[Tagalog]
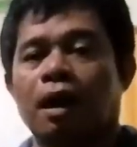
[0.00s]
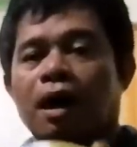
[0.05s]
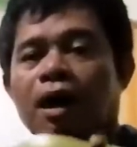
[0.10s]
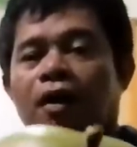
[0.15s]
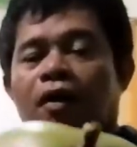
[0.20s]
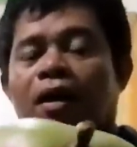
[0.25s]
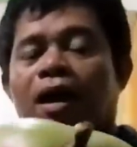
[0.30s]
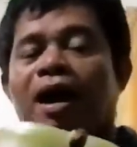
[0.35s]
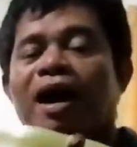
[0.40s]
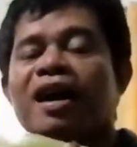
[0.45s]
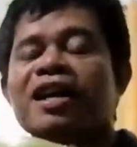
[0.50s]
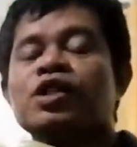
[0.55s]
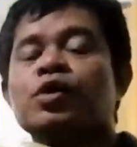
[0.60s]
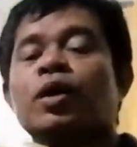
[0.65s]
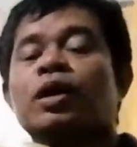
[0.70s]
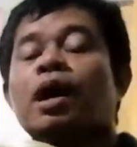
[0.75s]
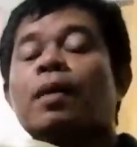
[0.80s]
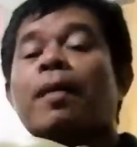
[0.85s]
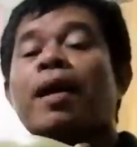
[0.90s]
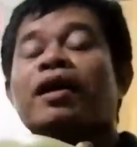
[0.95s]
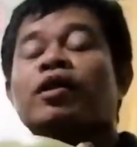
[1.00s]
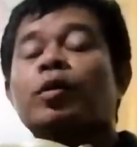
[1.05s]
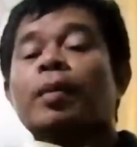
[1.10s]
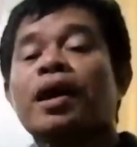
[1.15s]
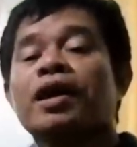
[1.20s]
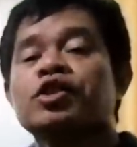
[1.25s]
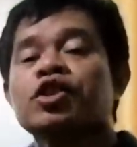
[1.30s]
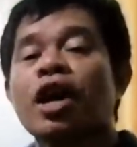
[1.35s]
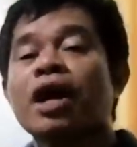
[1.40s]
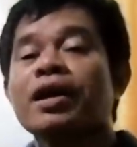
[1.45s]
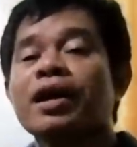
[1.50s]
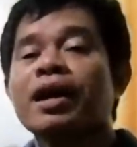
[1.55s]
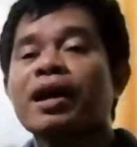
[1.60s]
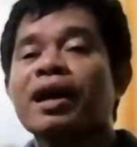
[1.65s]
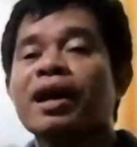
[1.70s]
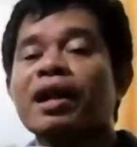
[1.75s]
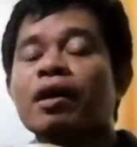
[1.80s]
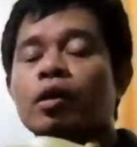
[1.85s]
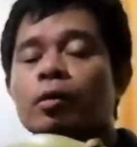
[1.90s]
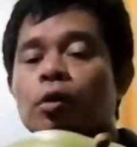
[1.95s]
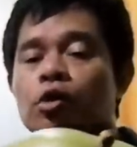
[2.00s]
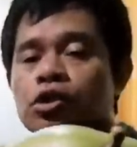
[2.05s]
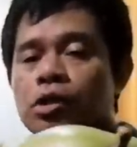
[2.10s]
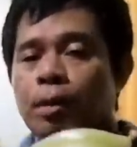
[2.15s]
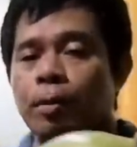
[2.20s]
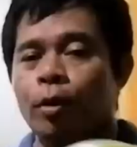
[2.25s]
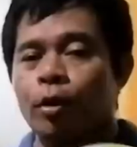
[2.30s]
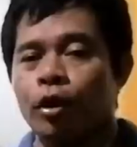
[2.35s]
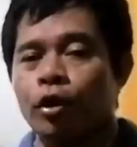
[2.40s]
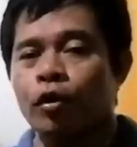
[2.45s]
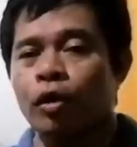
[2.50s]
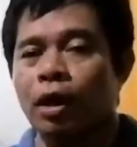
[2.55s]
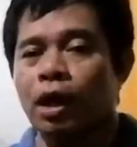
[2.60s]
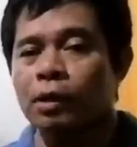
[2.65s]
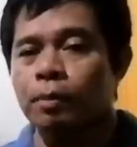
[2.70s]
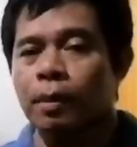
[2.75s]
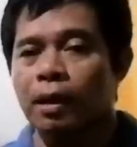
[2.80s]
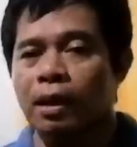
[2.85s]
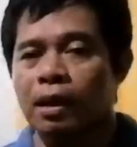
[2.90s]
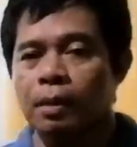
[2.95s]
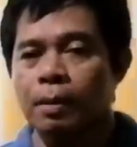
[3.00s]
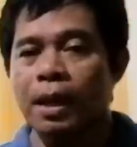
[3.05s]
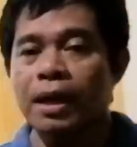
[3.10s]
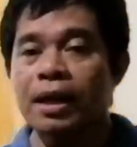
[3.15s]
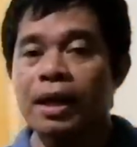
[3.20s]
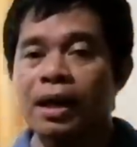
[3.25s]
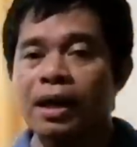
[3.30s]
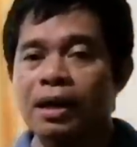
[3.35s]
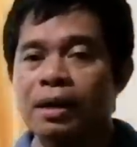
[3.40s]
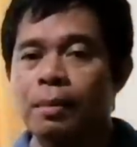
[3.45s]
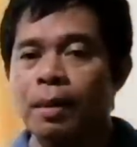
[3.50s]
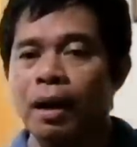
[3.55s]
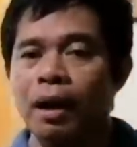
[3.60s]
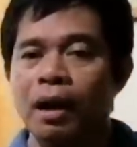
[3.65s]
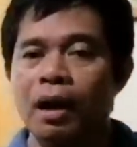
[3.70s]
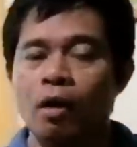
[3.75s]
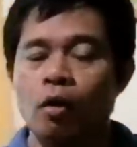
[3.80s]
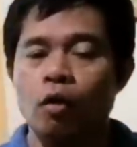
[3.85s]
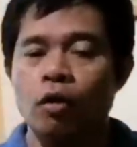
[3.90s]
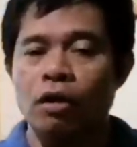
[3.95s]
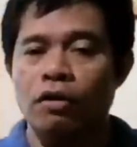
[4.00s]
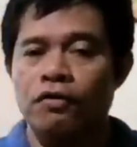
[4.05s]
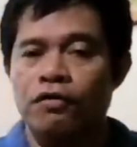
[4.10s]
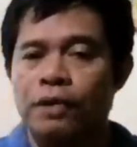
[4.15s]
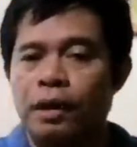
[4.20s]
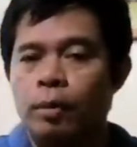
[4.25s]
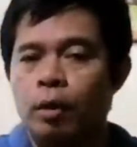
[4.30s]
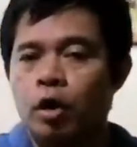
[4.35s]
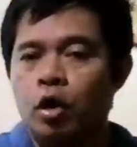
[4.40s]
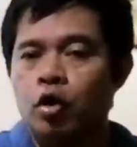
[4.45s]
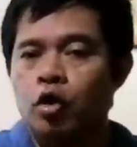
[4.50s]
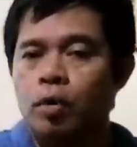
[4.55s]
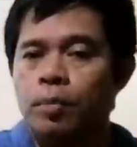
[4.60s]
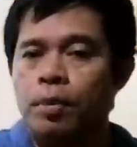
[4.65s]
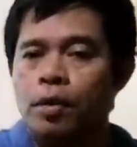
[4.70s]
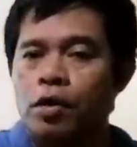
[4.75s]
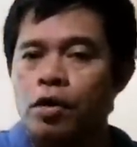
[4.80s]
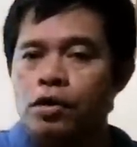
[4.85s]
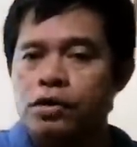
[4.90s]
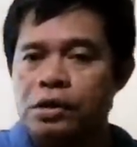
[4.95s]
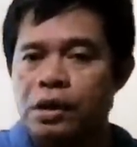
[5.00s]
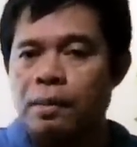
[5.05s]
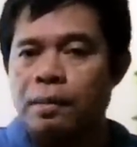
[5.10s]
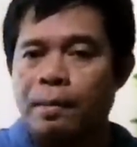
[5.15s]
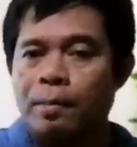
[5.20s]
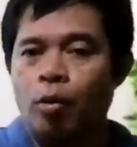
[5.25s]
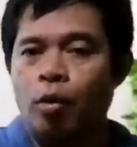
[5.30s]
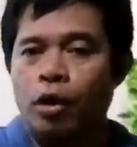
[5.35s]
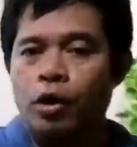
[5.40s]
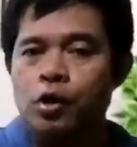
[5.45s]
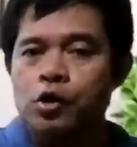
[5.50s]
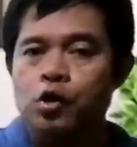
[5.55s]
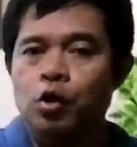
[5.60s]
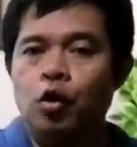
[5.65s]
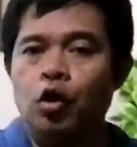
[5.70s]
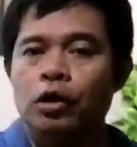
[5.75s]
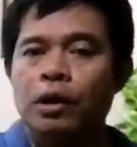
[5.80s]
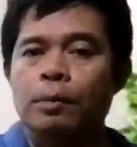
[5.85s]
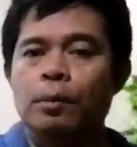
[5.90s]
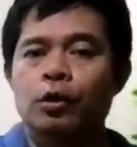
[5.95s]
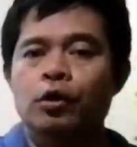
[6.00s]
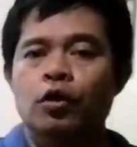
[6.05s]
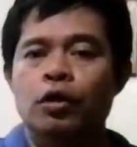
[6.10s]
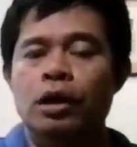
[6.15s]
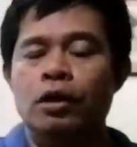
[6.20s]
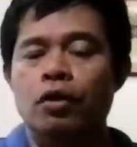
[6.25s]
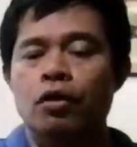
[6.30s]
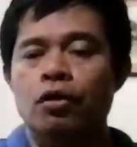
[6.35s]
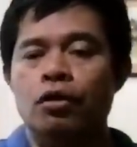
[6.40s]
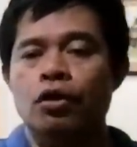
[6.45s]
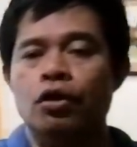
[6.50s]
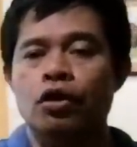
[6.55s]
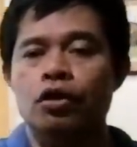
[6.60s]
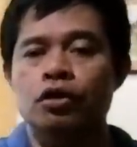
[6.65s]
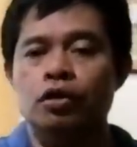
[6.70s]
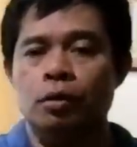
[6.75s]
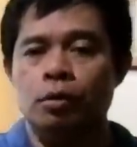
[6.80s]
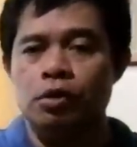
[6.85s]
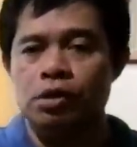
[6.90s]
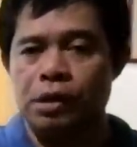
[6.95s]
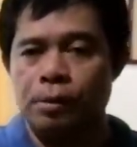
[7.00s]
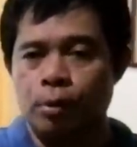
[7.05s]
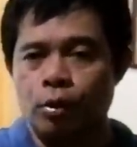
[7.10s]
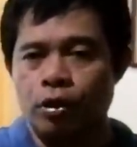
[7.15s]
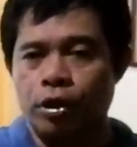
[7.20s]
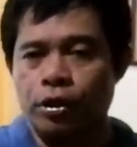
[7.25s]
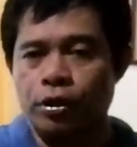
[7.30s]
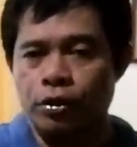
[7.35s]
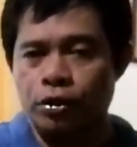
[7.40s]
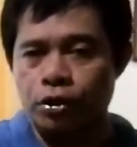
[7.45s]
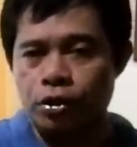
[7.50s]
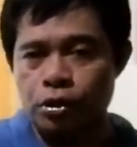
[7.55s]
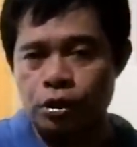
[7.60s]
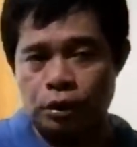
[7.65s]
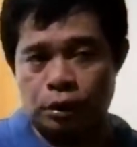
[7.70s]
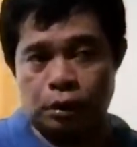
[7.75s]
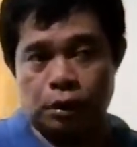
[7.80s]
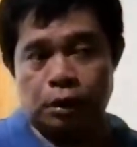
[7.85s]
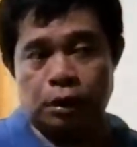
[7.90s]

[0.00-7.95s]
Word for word: Hello guys, welcome back to my channel. Kumusta po kayong lahat mga kabayan, mga ka-OFW ko po, saan man po kayo sulok ng mundo naroon, kumusta po kayo?